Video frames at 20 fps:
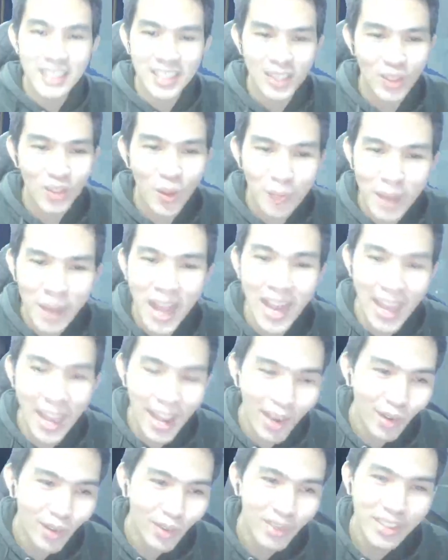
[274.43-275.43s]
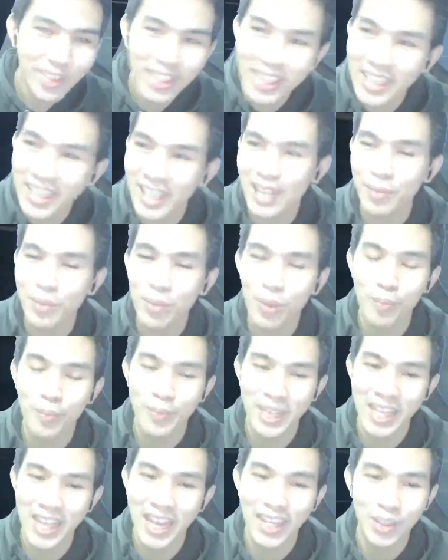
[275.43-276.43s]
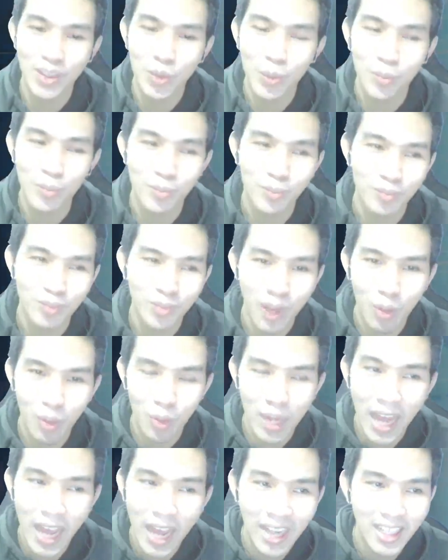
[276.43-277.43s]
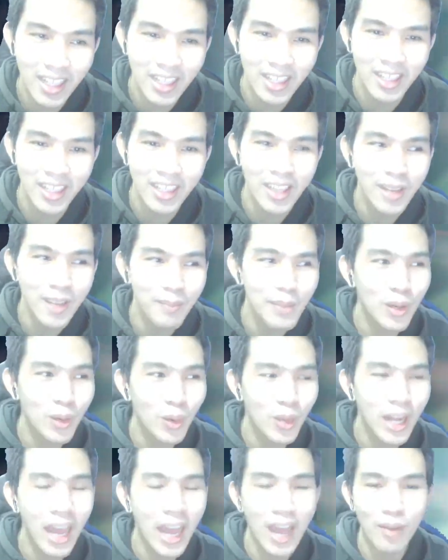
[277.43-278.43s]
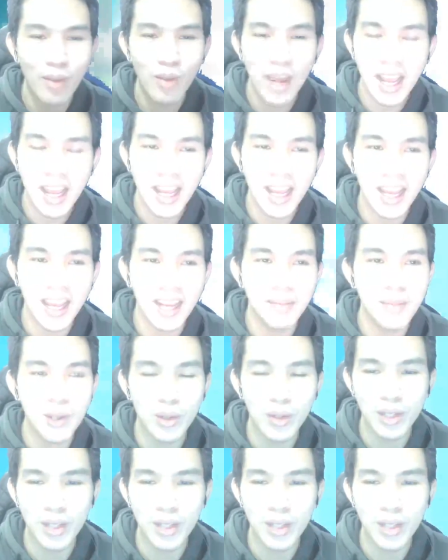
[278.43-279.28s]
ต้องมาแล้วนี่นะครับผมเป็นการสุ่มอาวุธ R1 มีคนถามว่ามีคน